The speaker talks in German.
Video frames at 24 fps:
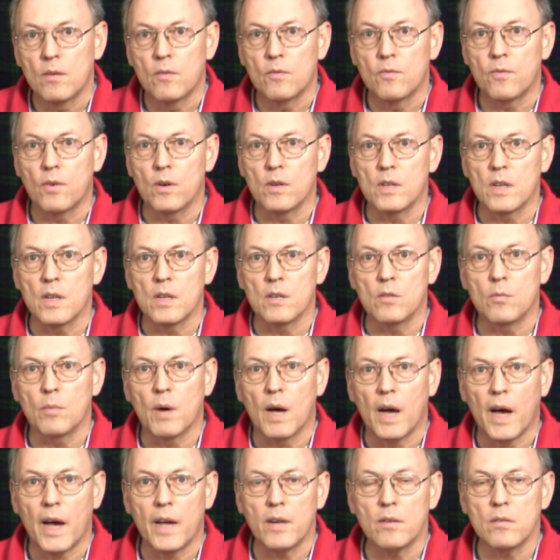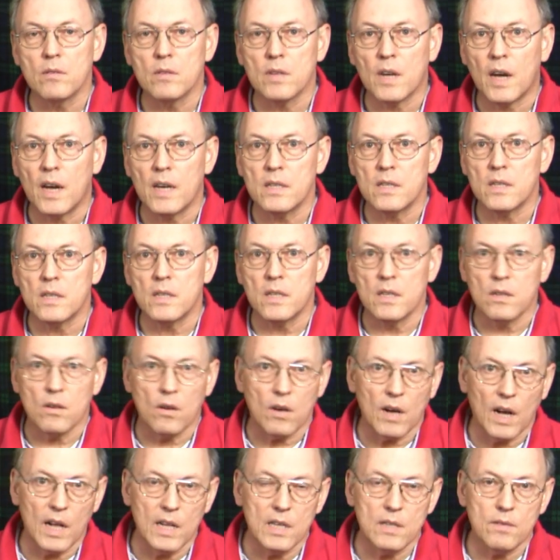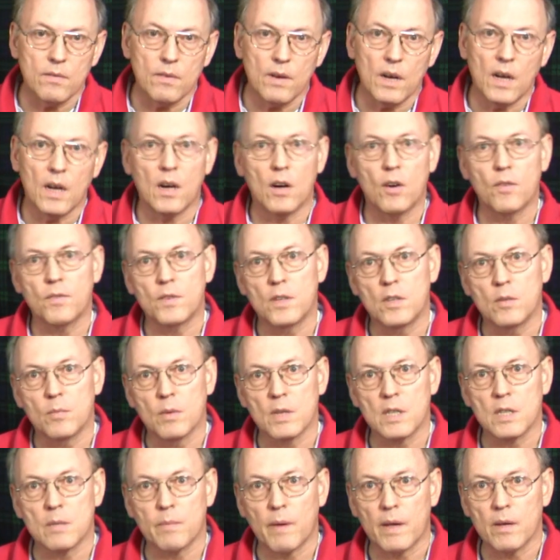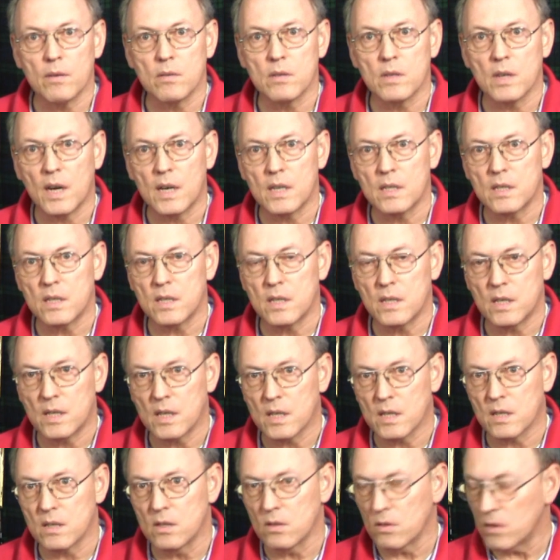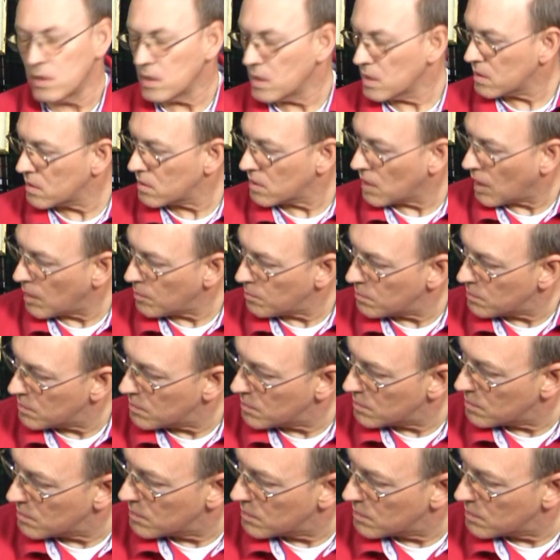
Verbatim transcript: von der Nummer 31, die noch alt war, auf die Nummer 32, die jetzt neu ist, ab.